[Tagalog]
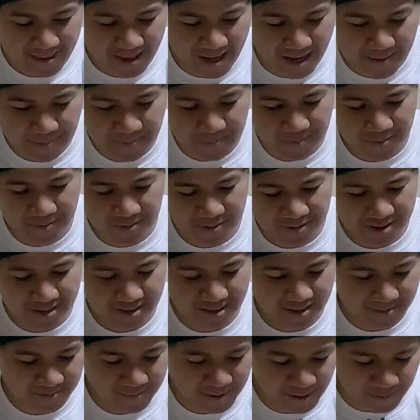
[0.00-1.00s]

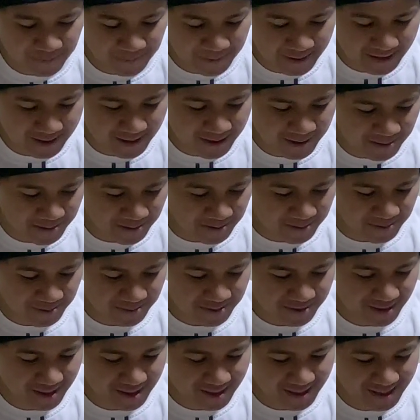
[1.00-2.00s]
Tapos, meron pa
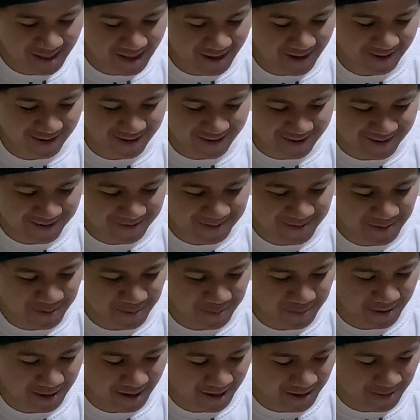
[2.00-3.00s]
dito. Sigit lang.
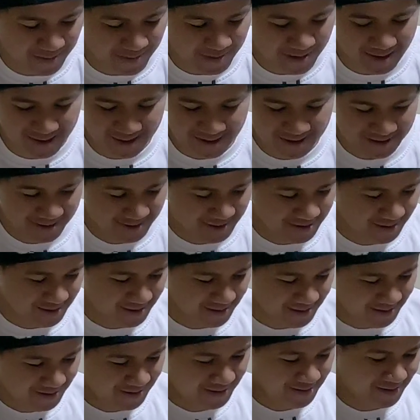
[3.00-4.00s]
Meron pa tayo ha.
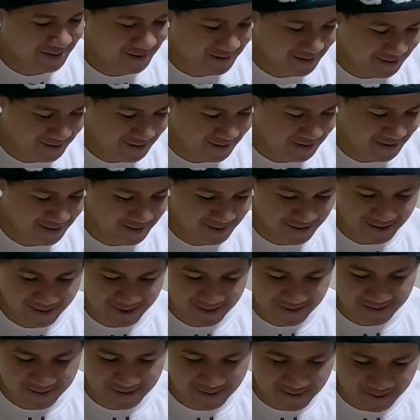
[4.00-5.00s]
Putan na yan.
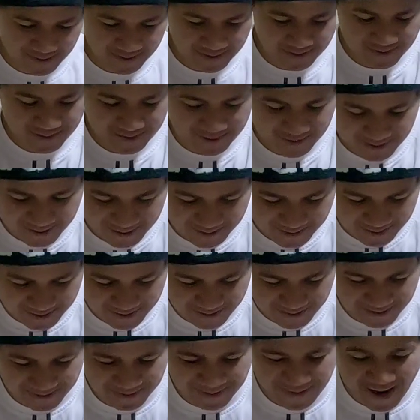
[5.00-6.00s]
Bili na
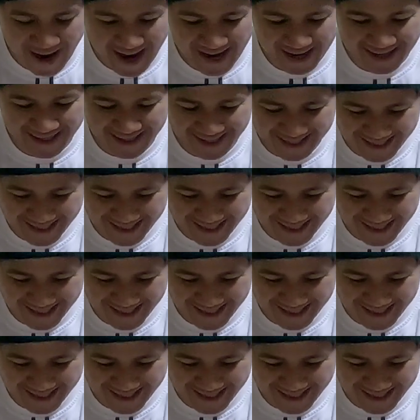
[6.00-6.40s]
natin. Huwag.